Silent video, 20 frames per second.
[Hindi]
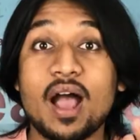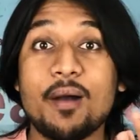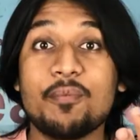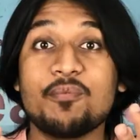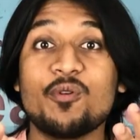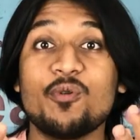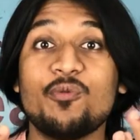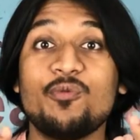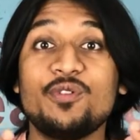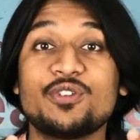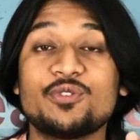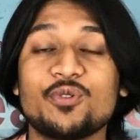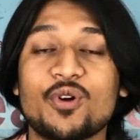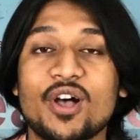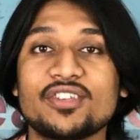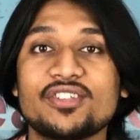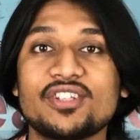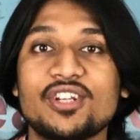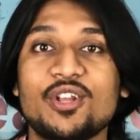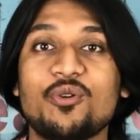आपको
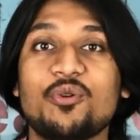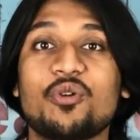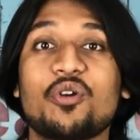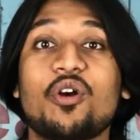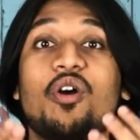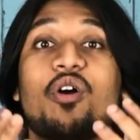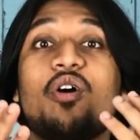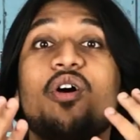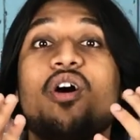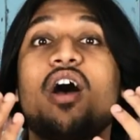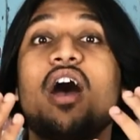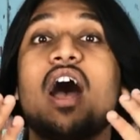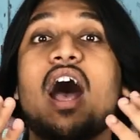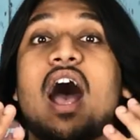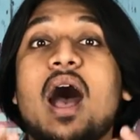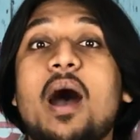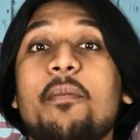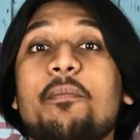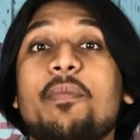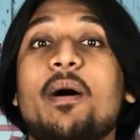विश्वास नहीं हो रहा होगा
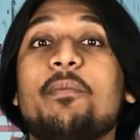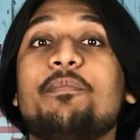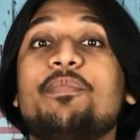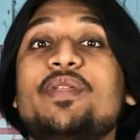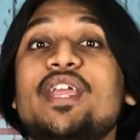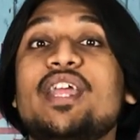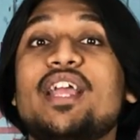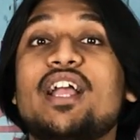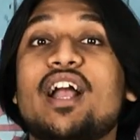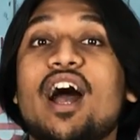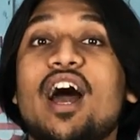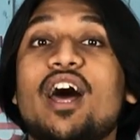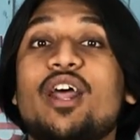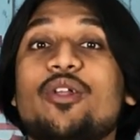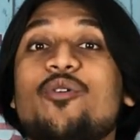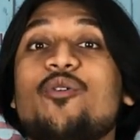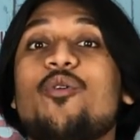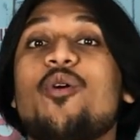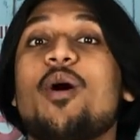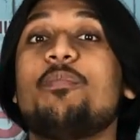आप अपनी कार
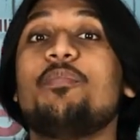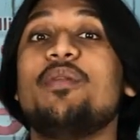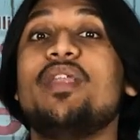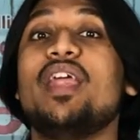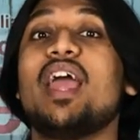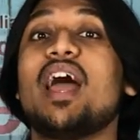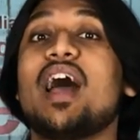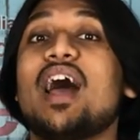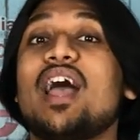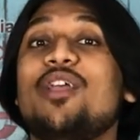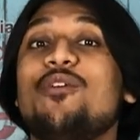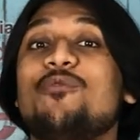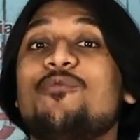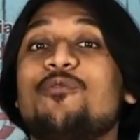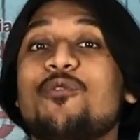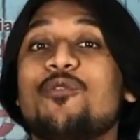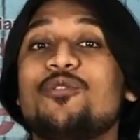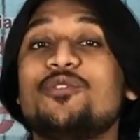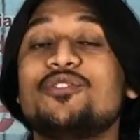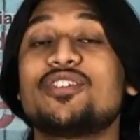को अपने
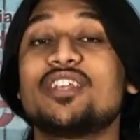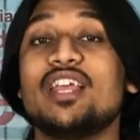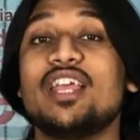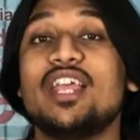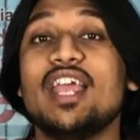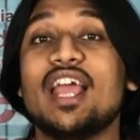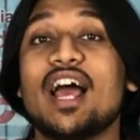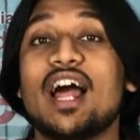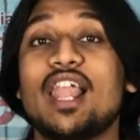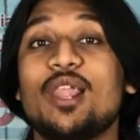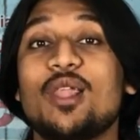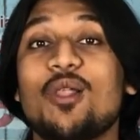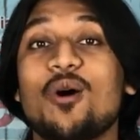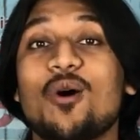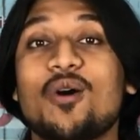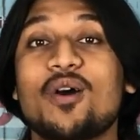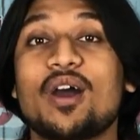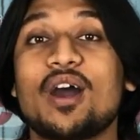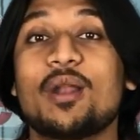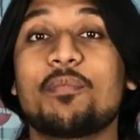आईफोन से ही
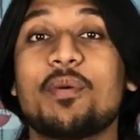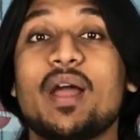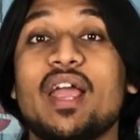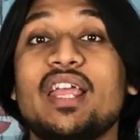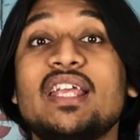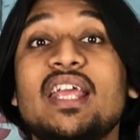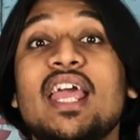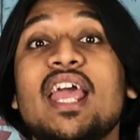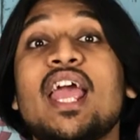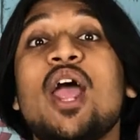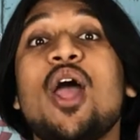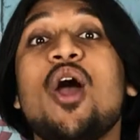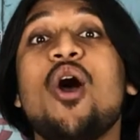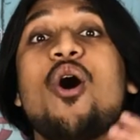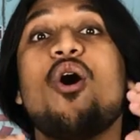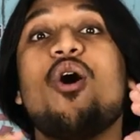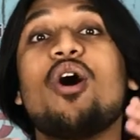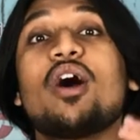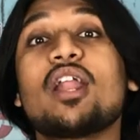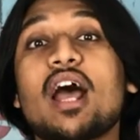अनलॉक कर पाएंगे
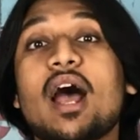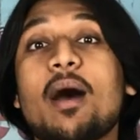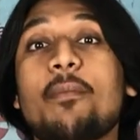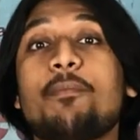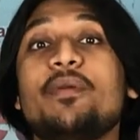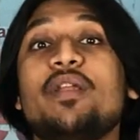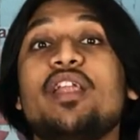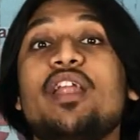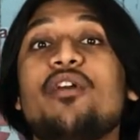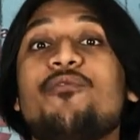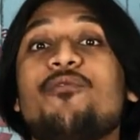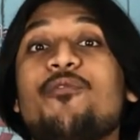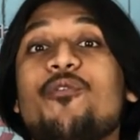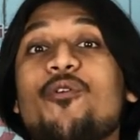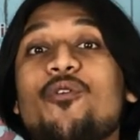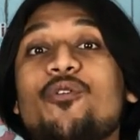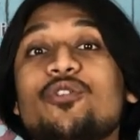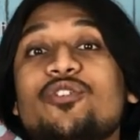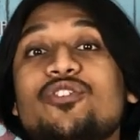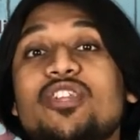और अपने
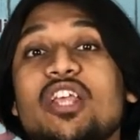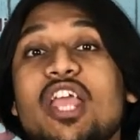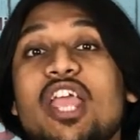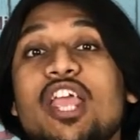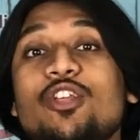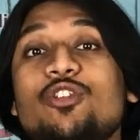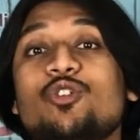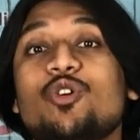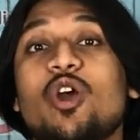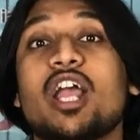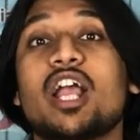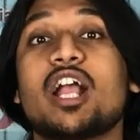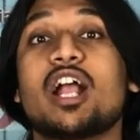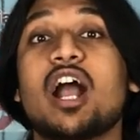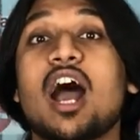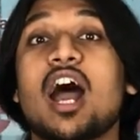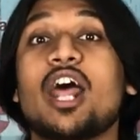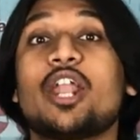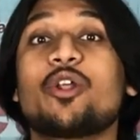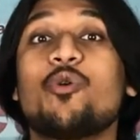फोन से ही जो है
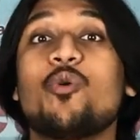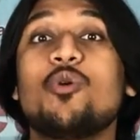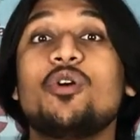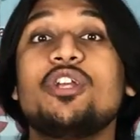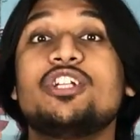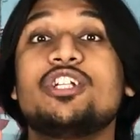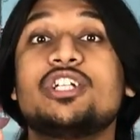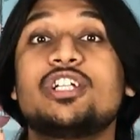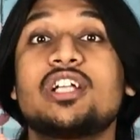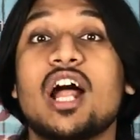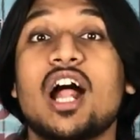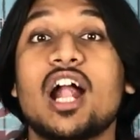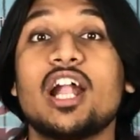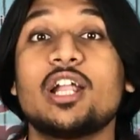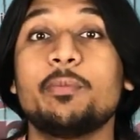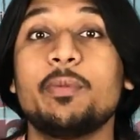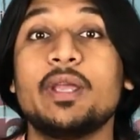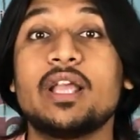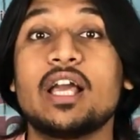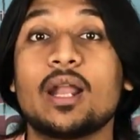कार को
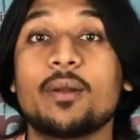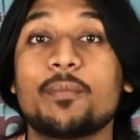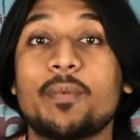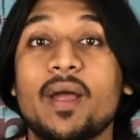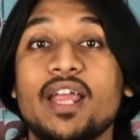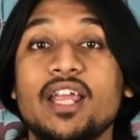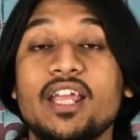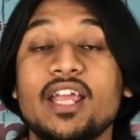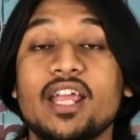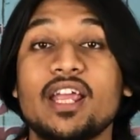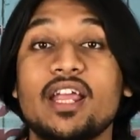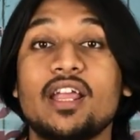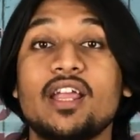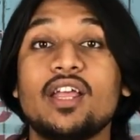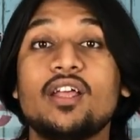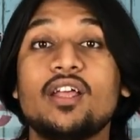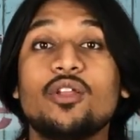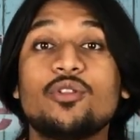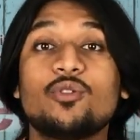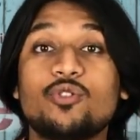स्टार्ट भी कर पाएंगे
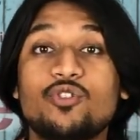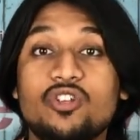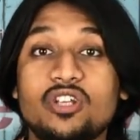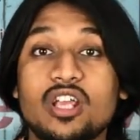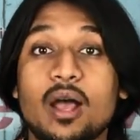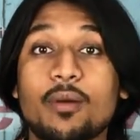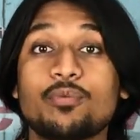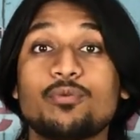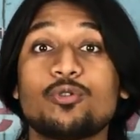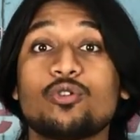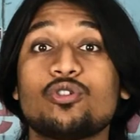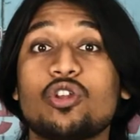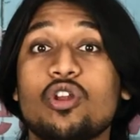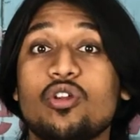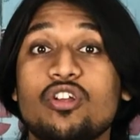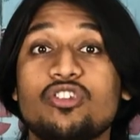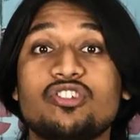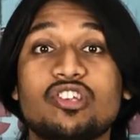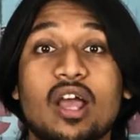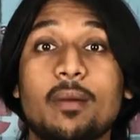तो जी हाँ, आप सोच रहे
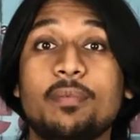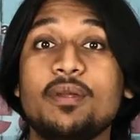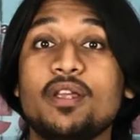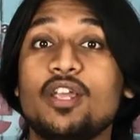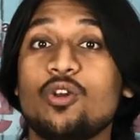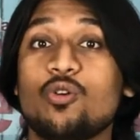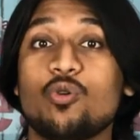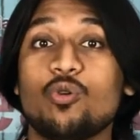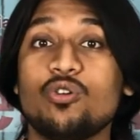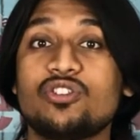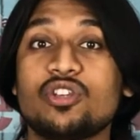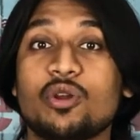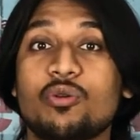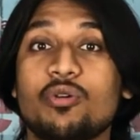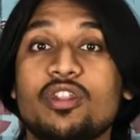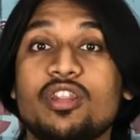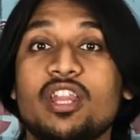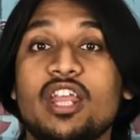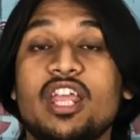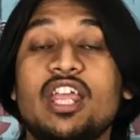होंगे चाबी की कोई
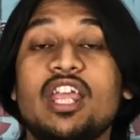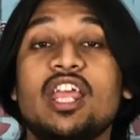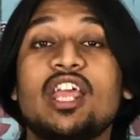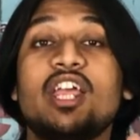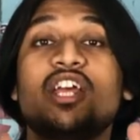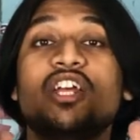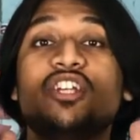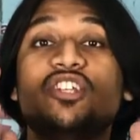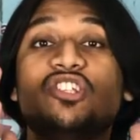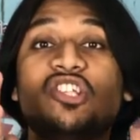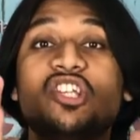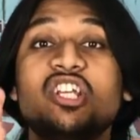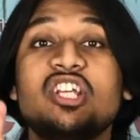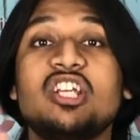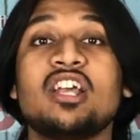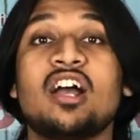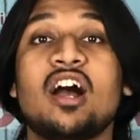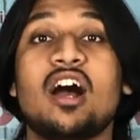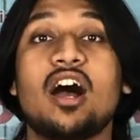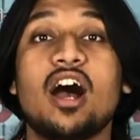ज़रूरत नहीं
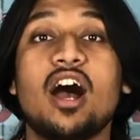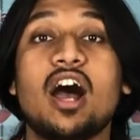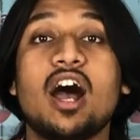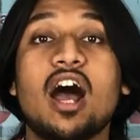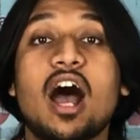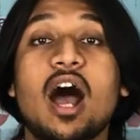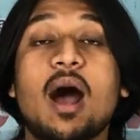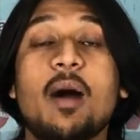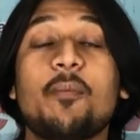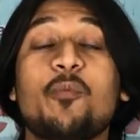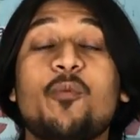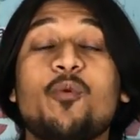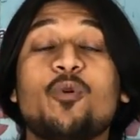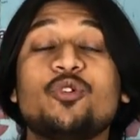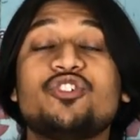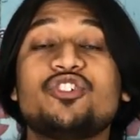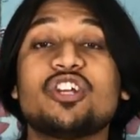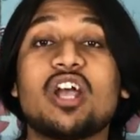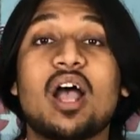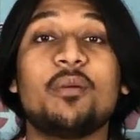जी हाँ आपको
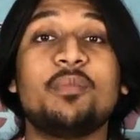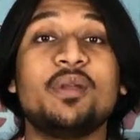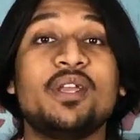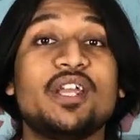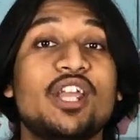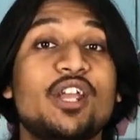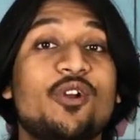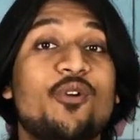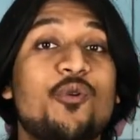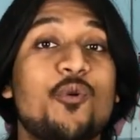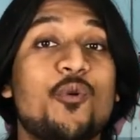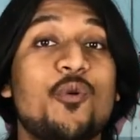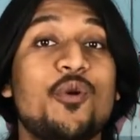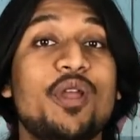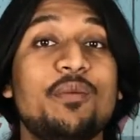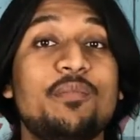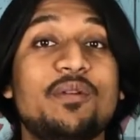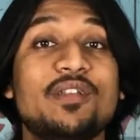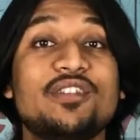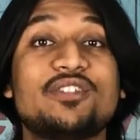चाबी की
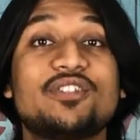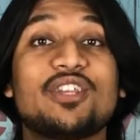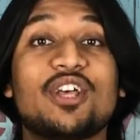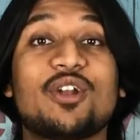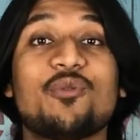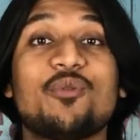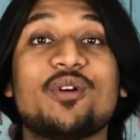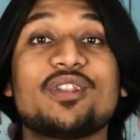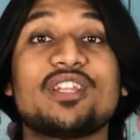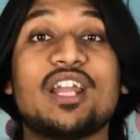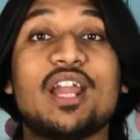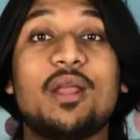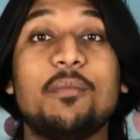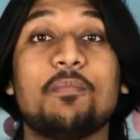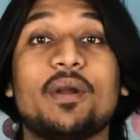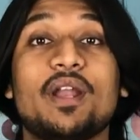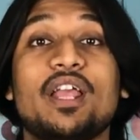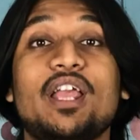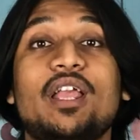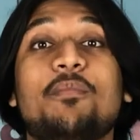कोई भी ज़रूरत नहीं
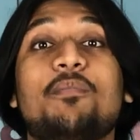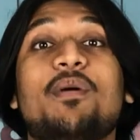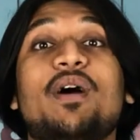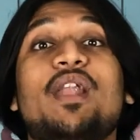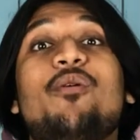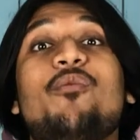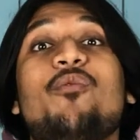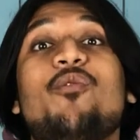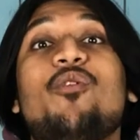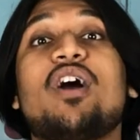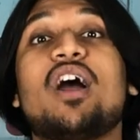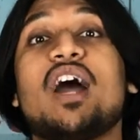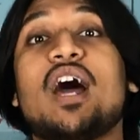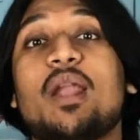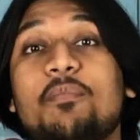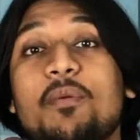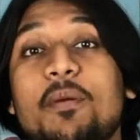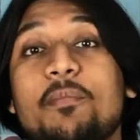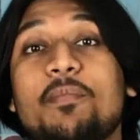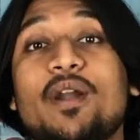पड़ेगी भले वो
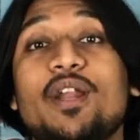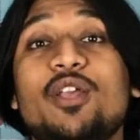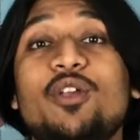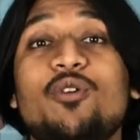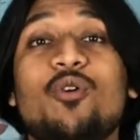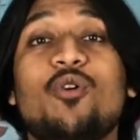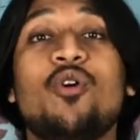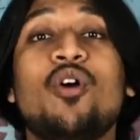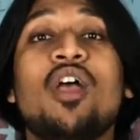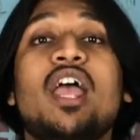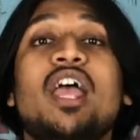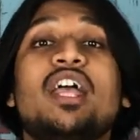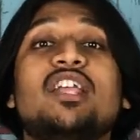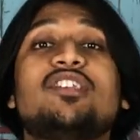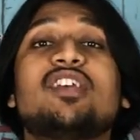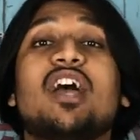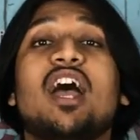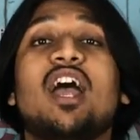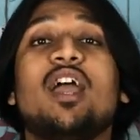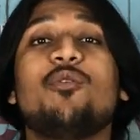घर पे पड़ी हो
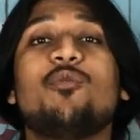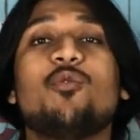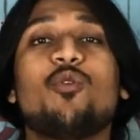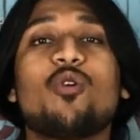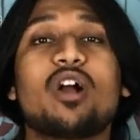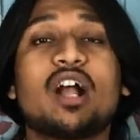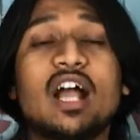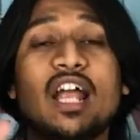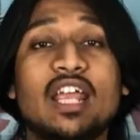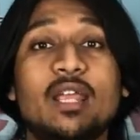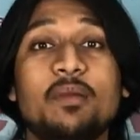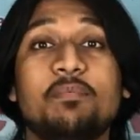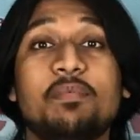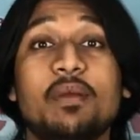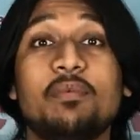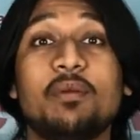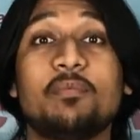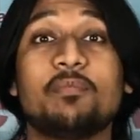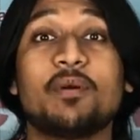चाहे वो कहीं पे भी